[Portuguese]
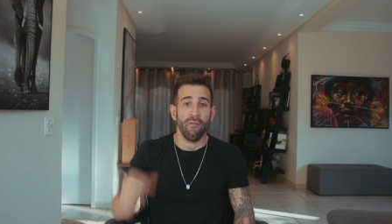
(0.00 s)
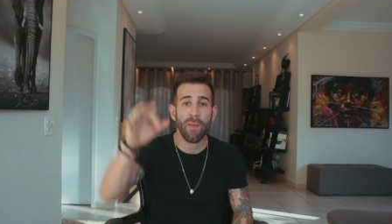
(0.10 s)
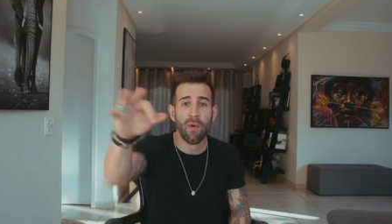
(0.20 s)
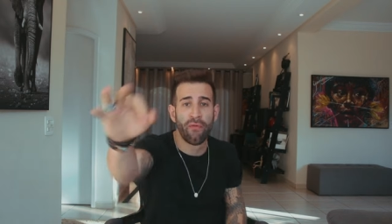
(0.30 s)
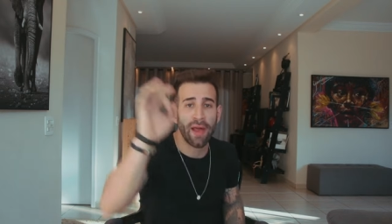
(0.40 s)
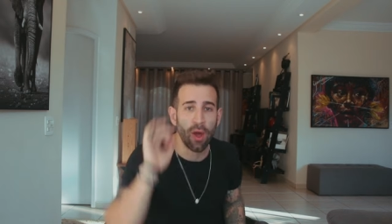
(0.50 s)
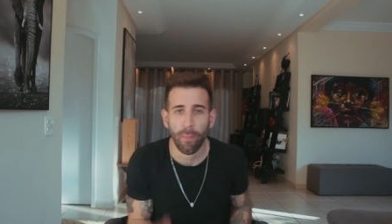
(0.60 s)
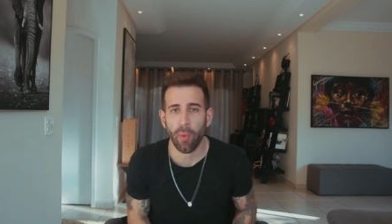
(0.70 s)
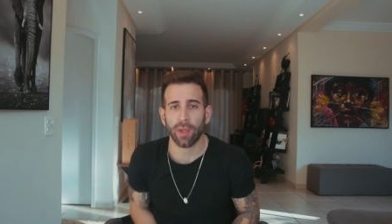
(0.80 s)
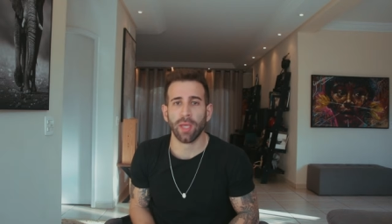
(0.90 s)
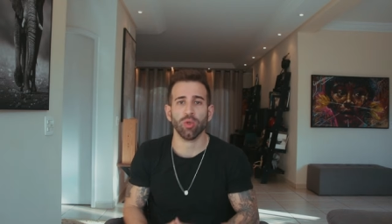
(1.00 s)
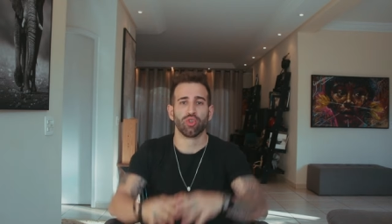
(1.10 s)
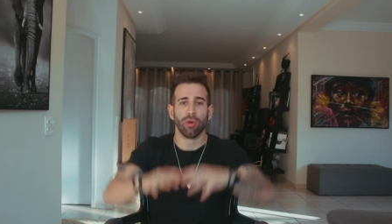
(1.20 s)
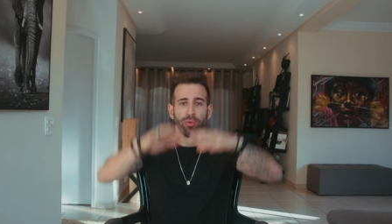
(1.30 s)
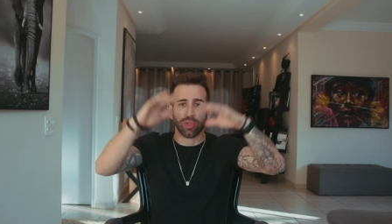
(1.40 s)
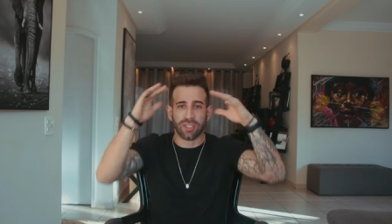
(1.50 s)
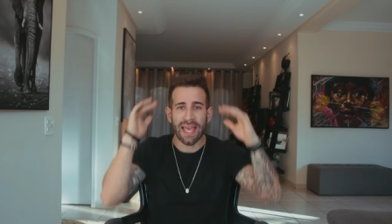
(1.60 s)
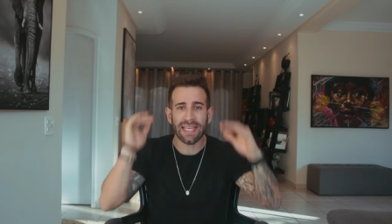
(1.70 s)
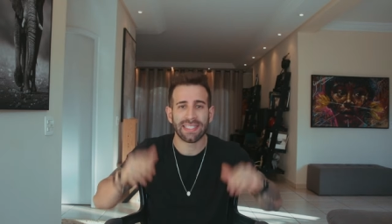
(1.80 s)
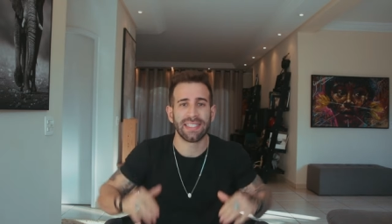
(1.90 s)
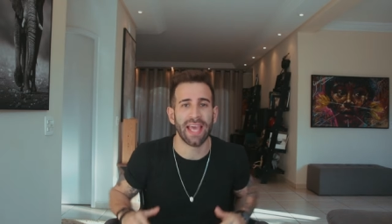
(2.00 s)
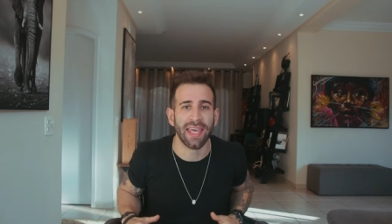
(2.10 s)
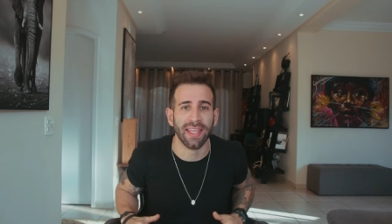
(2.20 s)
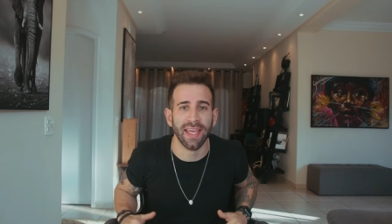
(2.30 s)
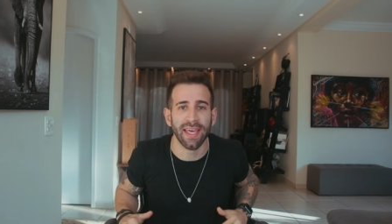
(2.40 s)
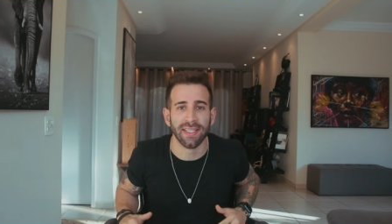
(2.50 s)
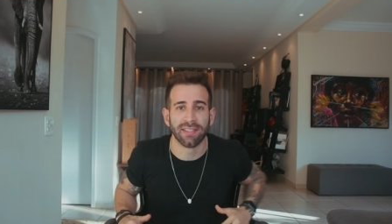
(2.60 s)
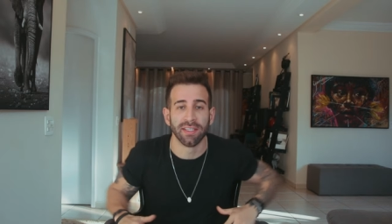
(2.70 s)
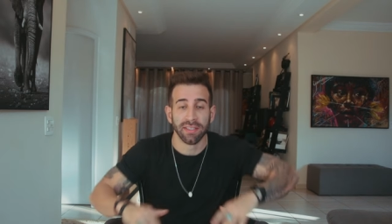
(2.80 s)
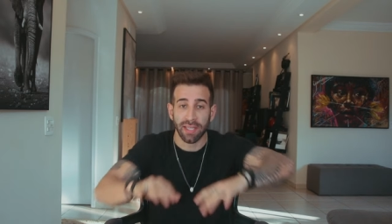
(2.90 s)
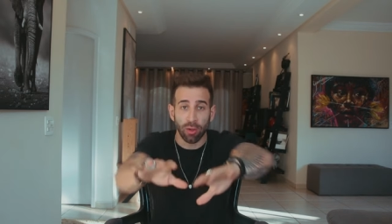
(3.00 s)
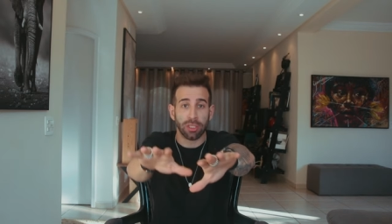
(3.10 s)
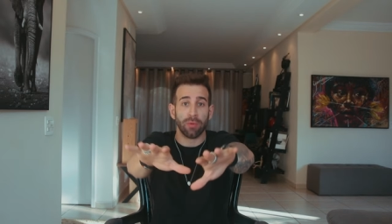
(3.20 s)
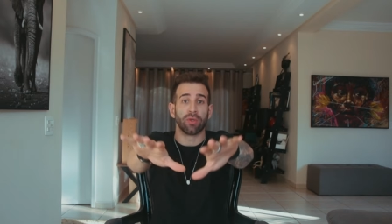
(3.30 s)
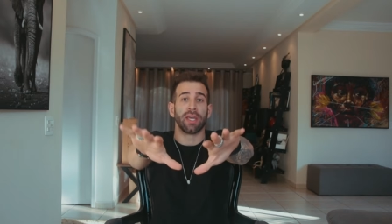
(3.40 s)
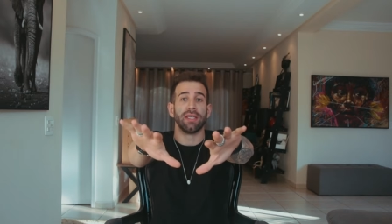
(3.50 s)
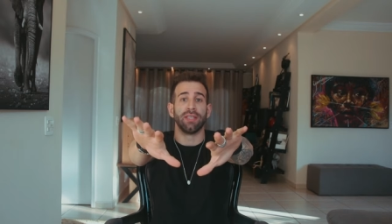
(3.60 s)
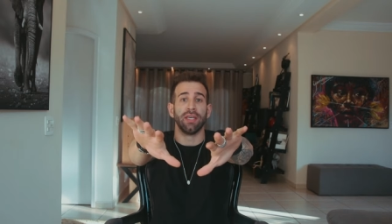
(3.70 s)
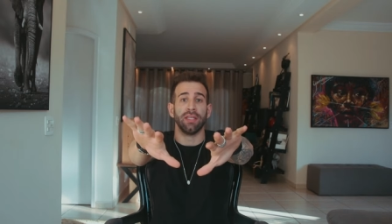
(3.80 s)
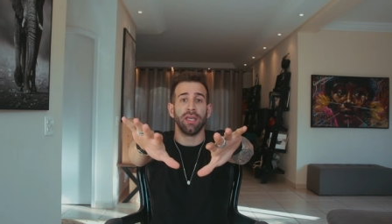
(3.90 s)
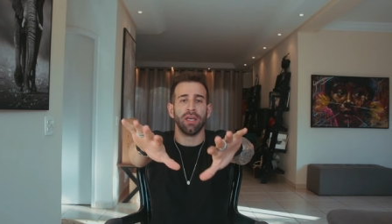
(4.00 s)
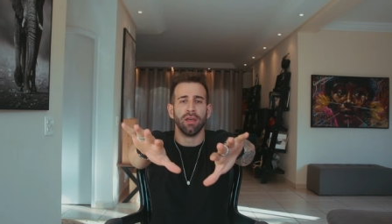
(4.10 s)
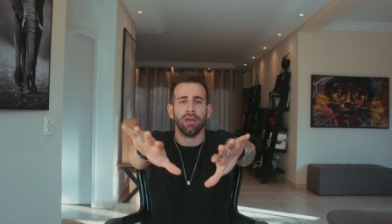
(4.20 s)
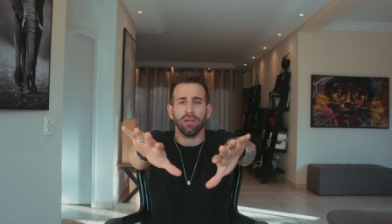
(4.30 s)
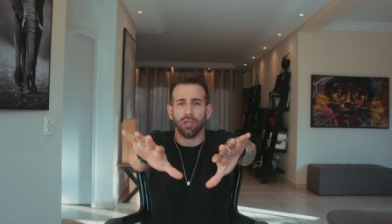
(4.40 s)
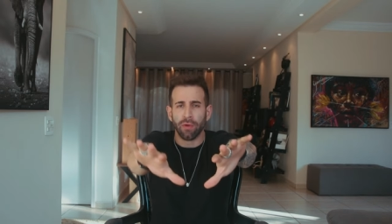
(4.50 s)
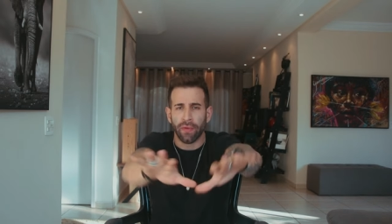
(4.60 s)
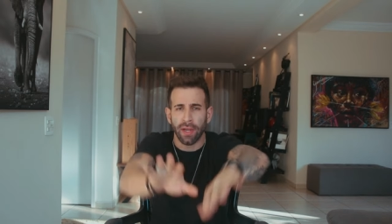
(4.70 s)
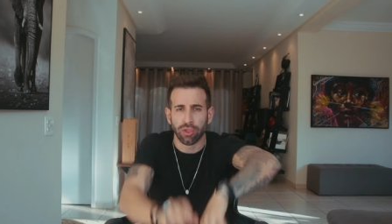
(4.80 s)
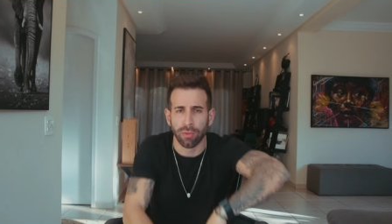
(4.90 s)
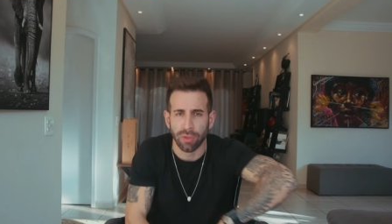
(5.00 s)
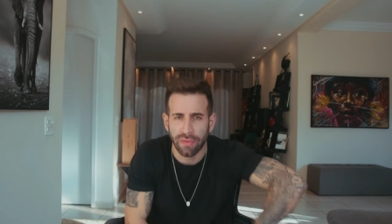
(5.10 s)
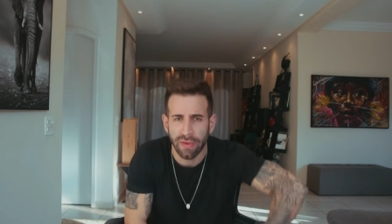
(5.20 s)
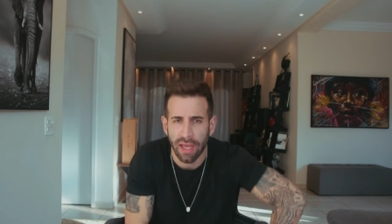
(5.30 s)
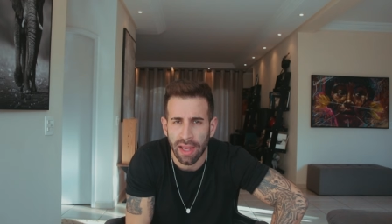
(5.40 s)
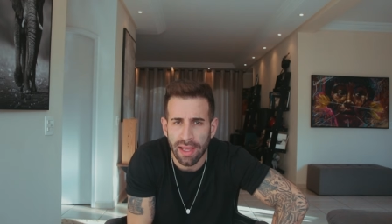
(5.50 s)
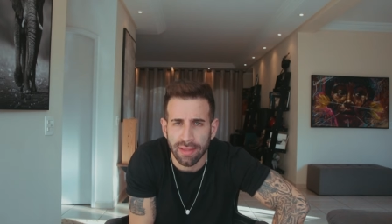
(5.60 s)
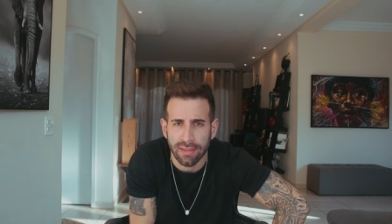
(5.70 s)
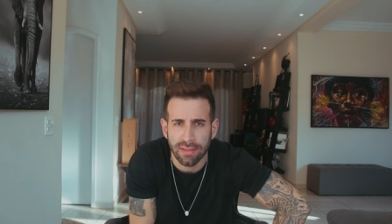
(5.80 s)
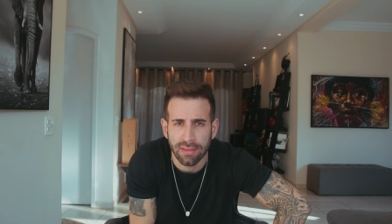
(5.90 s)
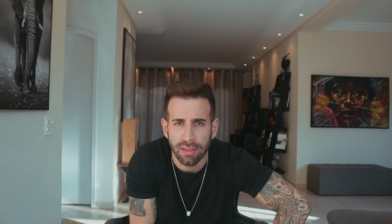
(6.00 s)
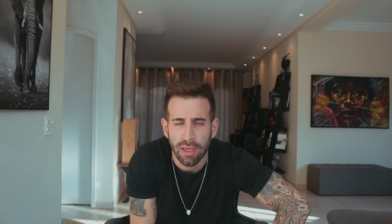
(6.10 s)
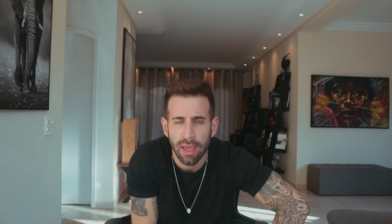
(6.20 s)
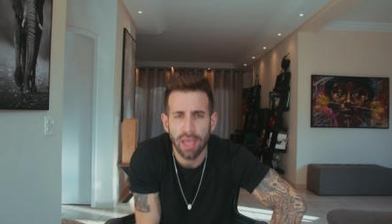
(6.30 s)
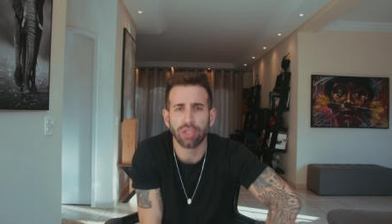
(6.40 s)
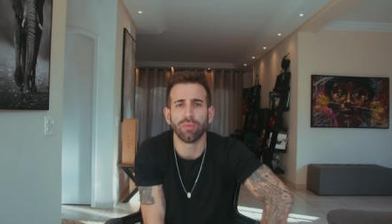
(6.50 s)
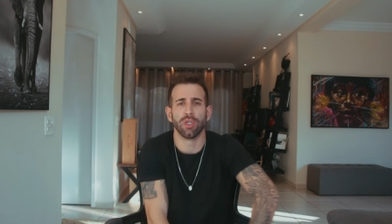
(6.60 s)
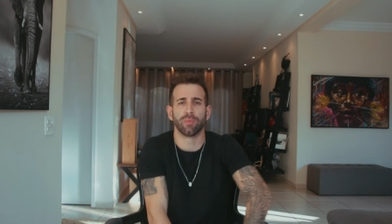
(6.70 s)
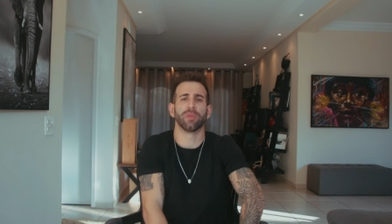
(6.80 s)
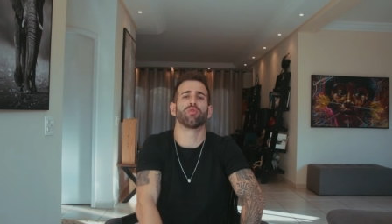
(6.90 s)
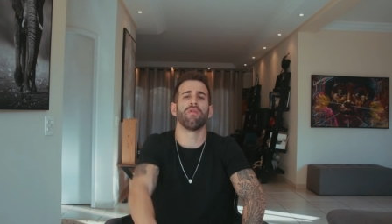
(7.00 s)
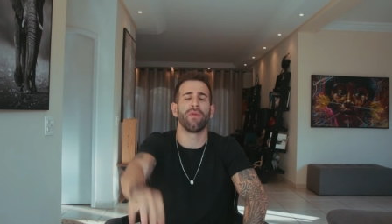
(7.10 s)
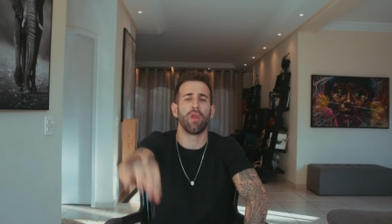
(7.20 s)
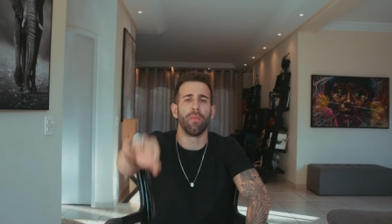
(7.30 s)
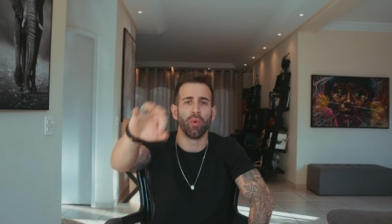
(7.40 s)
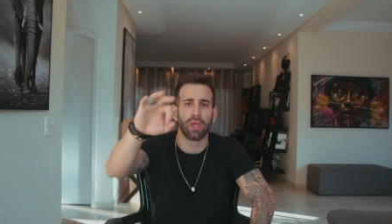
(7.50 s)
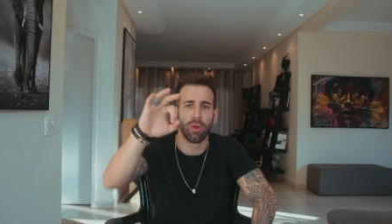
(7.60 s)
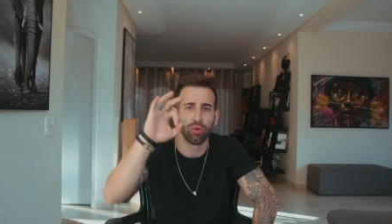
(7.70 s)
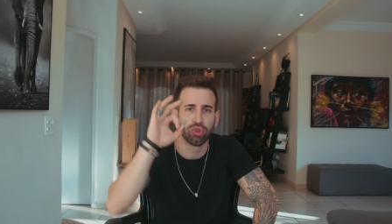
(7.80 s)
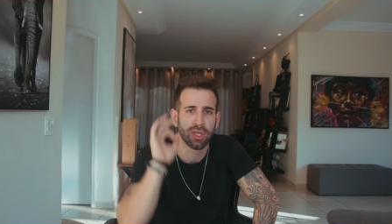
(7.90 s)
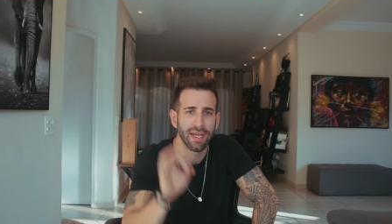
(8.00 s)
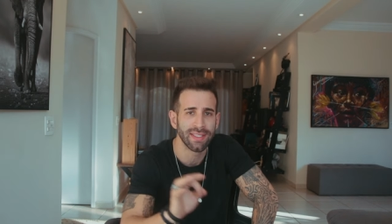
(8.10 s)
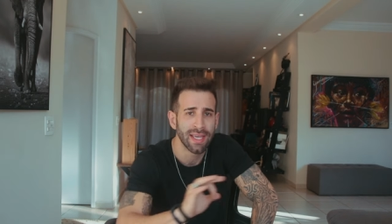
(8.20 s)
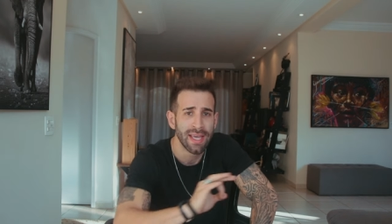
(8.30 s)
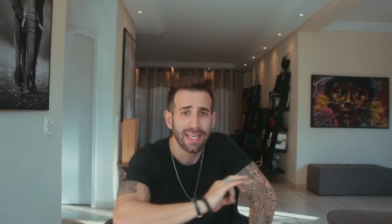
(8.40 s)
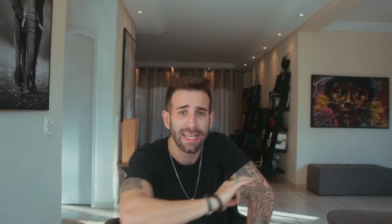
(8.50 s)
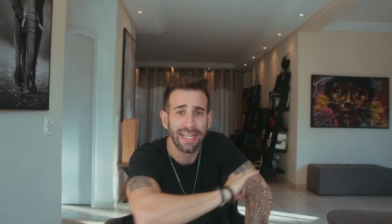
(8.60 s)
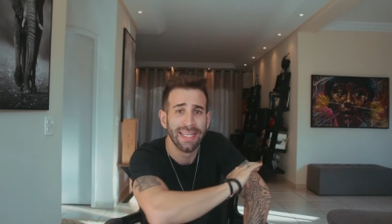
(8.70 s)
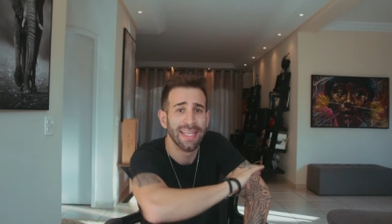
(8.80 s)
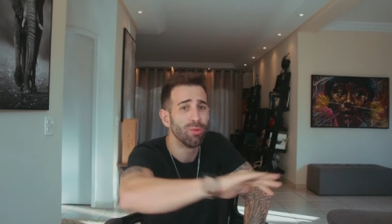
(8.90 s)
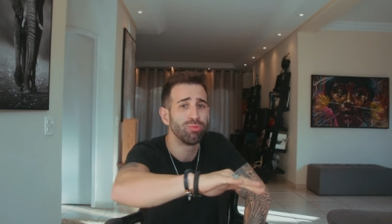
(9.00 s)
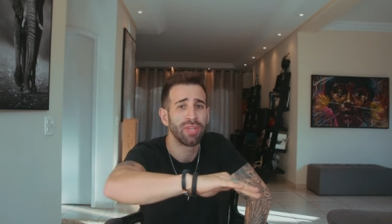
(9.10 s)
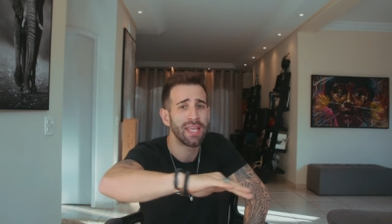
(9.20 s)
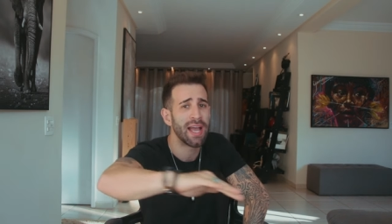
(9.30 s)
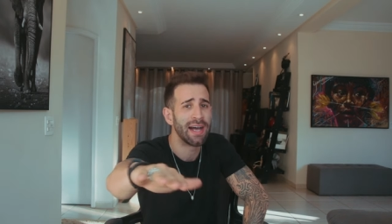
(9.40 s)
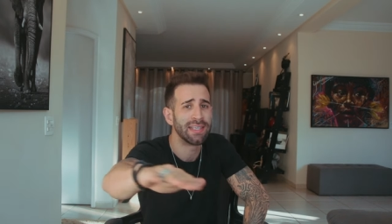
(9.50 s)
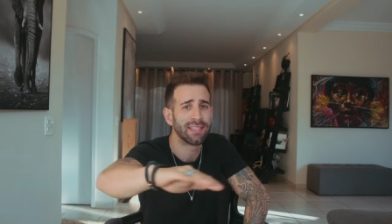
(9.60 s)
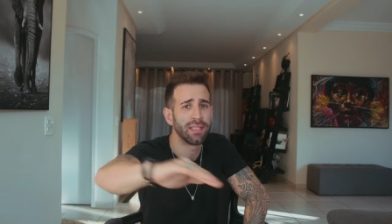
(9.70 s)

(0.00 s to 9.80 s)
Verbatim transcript: Vamos falar um pouquinho sobre os SRDs. Você não sabe o que é SRD? Já ouviu falar sobre os vira-latas? É isso mesmo, pessoal. Vamos falar um pouquinho dos cães que não têm raça